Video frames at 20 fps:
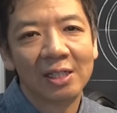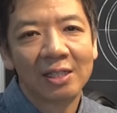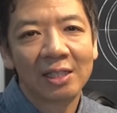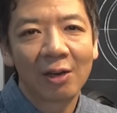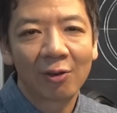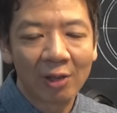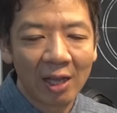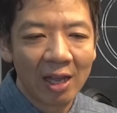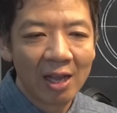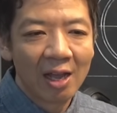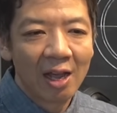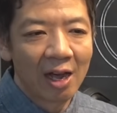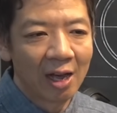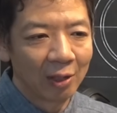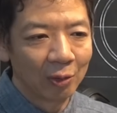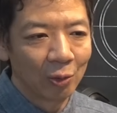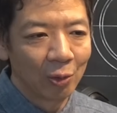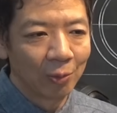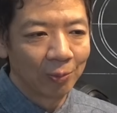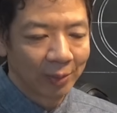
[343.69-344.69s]
なので、
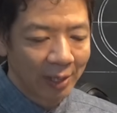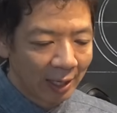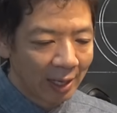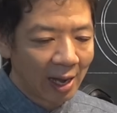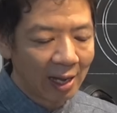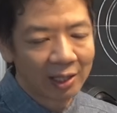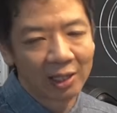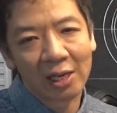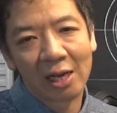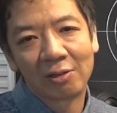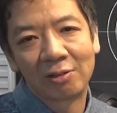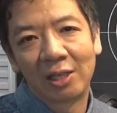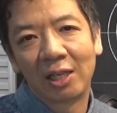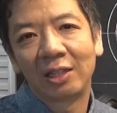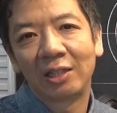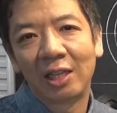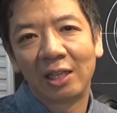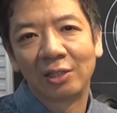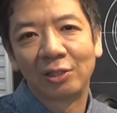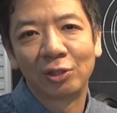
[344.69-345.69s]
あのね、暖かく
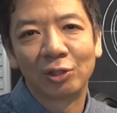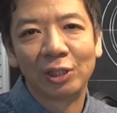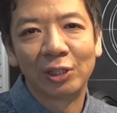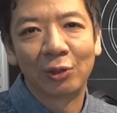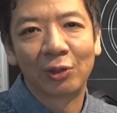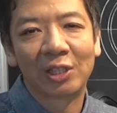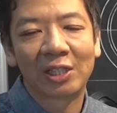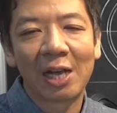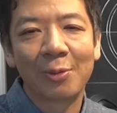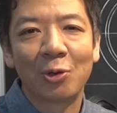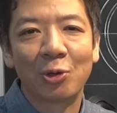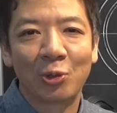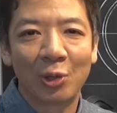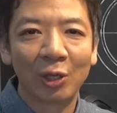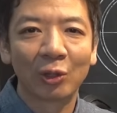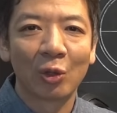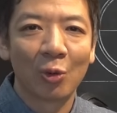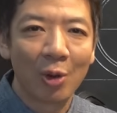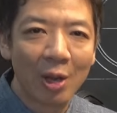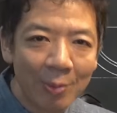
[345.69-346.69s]
なってツーリングの機会も増え
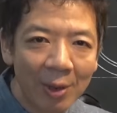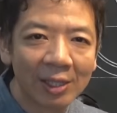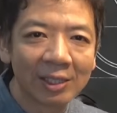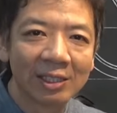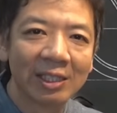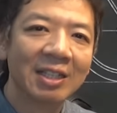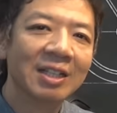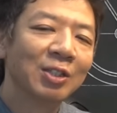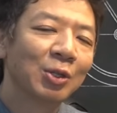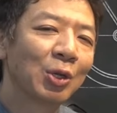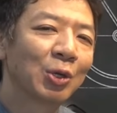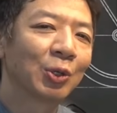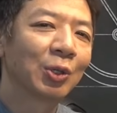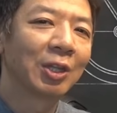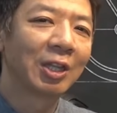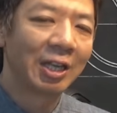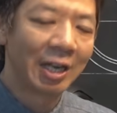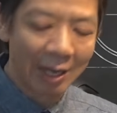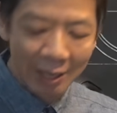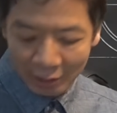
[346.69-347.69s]
ると思います。というこ
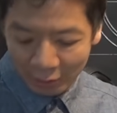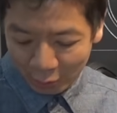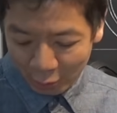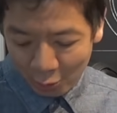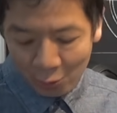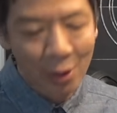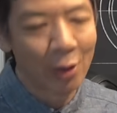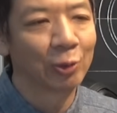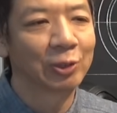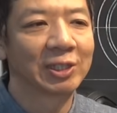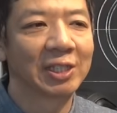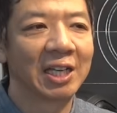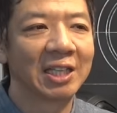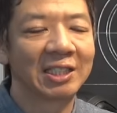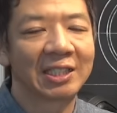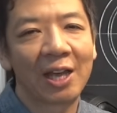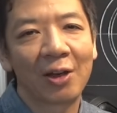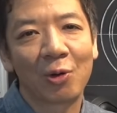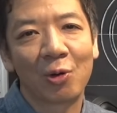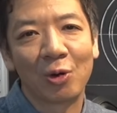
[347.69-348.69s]
とでね、今日はお伝え
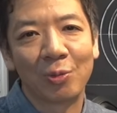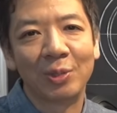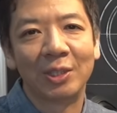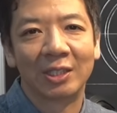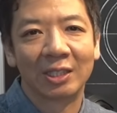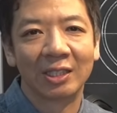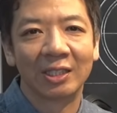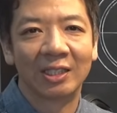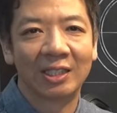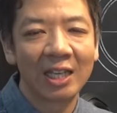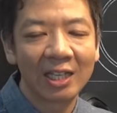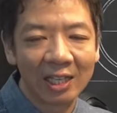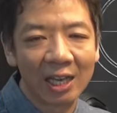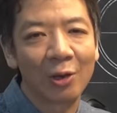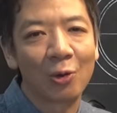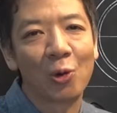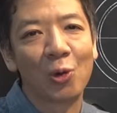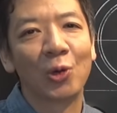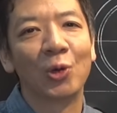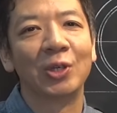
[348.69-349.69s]
したこの3つ、ぜひ
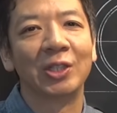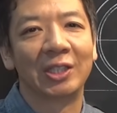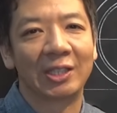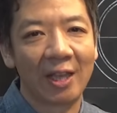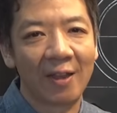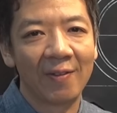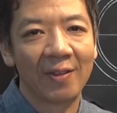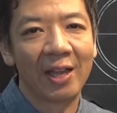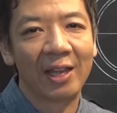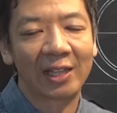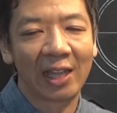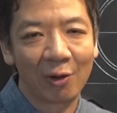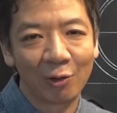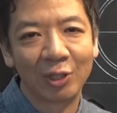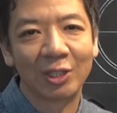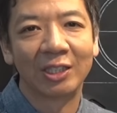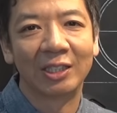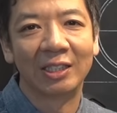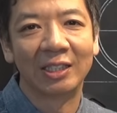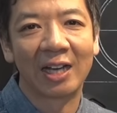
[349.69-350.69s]
ね、ご用意して、楽
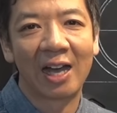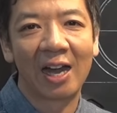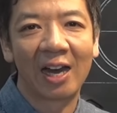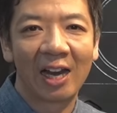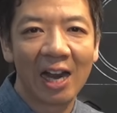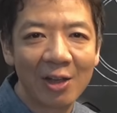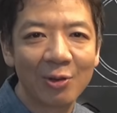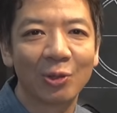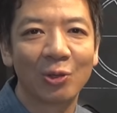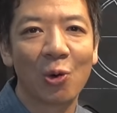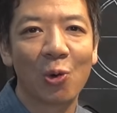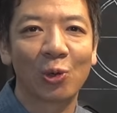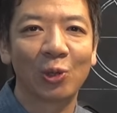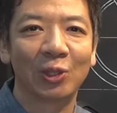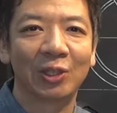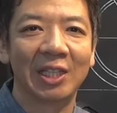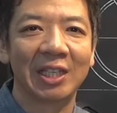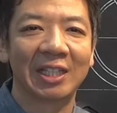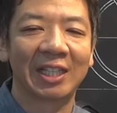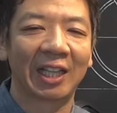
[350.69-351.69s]
しい晴れライフ
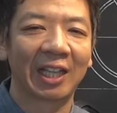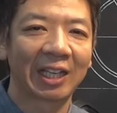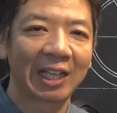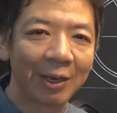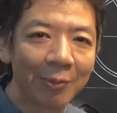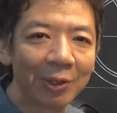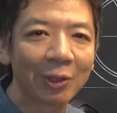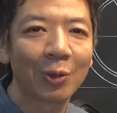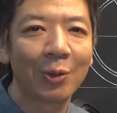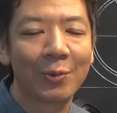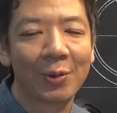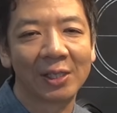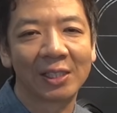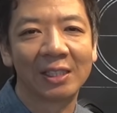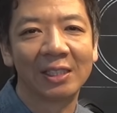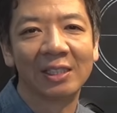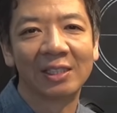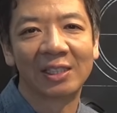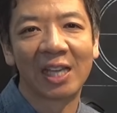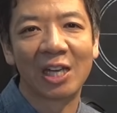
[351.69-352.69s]
送っていただければと思いま
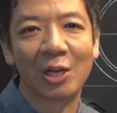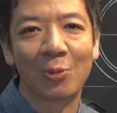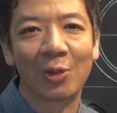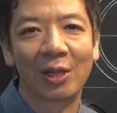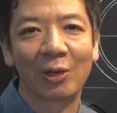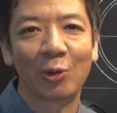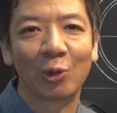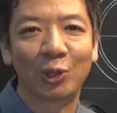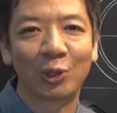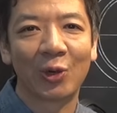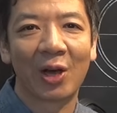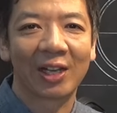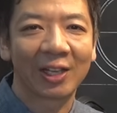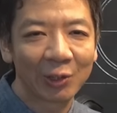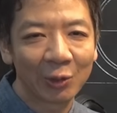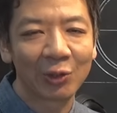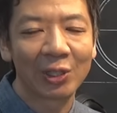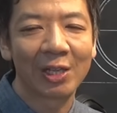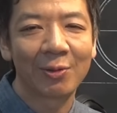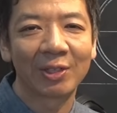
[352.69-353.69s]
す。最後までご視聴ありが
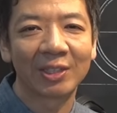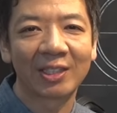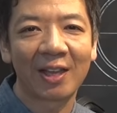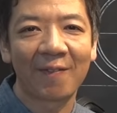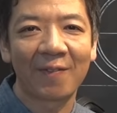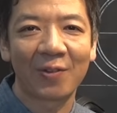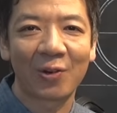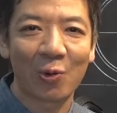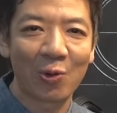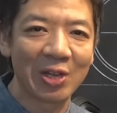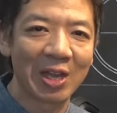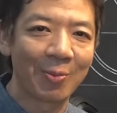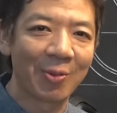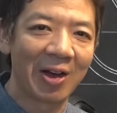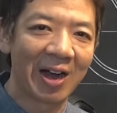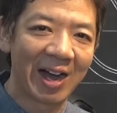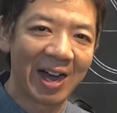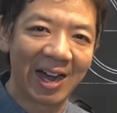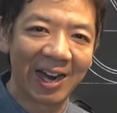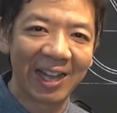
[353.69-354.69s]
とうございました。今夜も
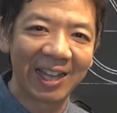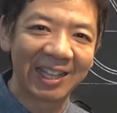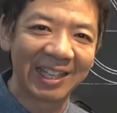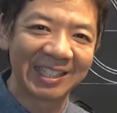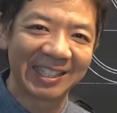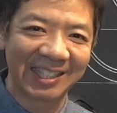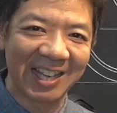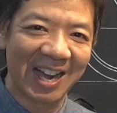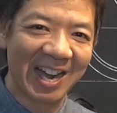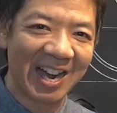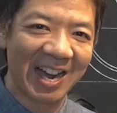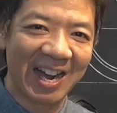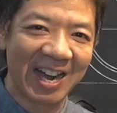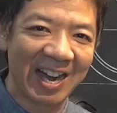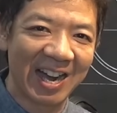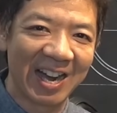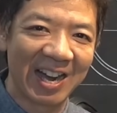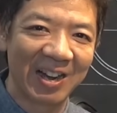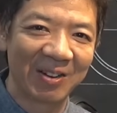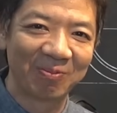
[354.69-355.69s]
晴れでし
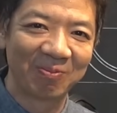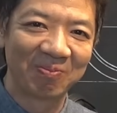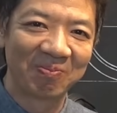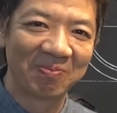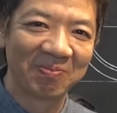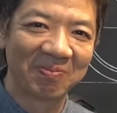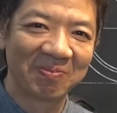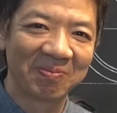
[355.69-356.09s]
た。